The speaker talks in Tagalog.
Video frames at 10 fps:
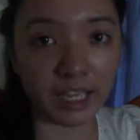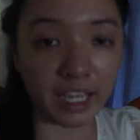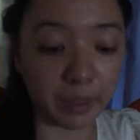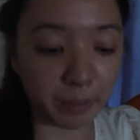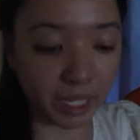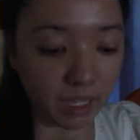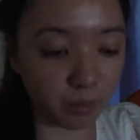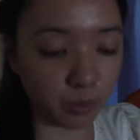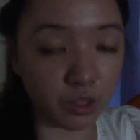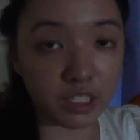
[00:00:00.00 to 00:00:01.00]
Ayan, pahinga
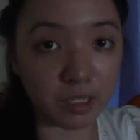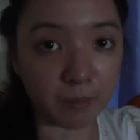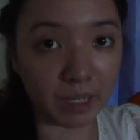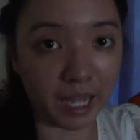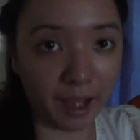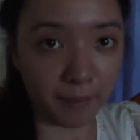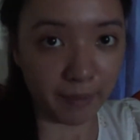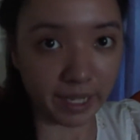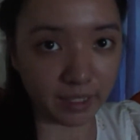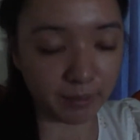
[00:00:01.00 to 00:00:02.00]
muna sa
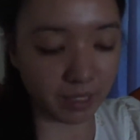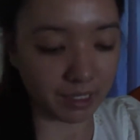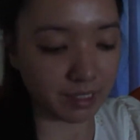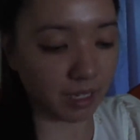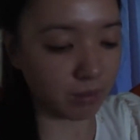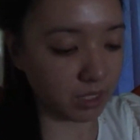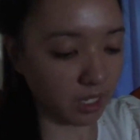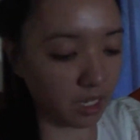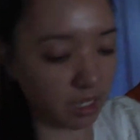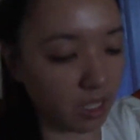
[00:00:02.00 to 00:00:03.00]
pag-aabang ng mga subject.